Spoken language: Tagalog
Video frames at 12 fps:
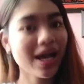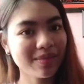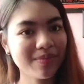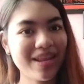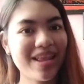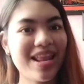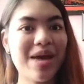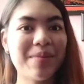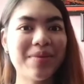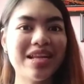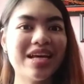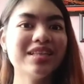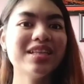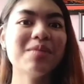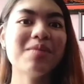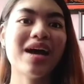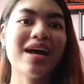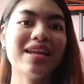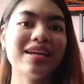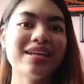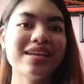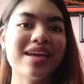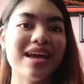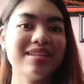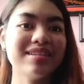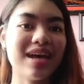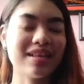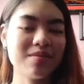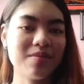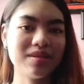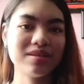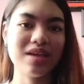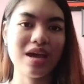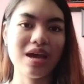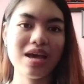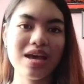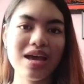at malalaman natin ang mga nangyayari sa ating bansa.